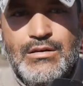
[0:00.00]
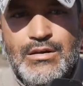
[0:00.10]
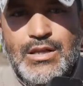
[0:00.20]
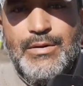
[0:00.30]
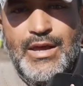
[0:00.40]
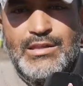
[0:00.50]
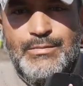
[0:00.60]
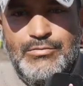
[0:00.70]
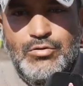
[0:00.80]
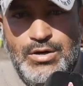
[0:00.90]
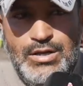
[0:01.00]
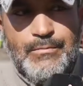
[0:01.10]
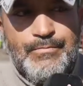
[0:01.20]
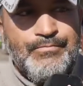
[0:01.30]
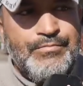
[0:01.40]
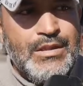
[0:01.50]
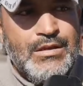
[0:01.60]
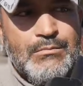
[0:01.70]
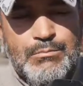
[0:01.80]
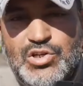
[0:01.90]
لباعة باب دكالة
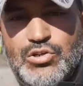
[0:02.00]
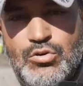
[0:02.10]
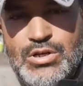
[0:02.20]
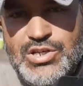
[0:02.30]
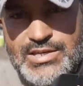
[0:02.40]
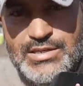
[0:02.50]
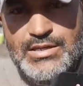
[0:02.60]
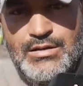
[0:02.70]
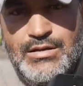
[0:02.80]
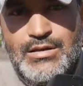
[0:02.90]
بالشكر الجزيل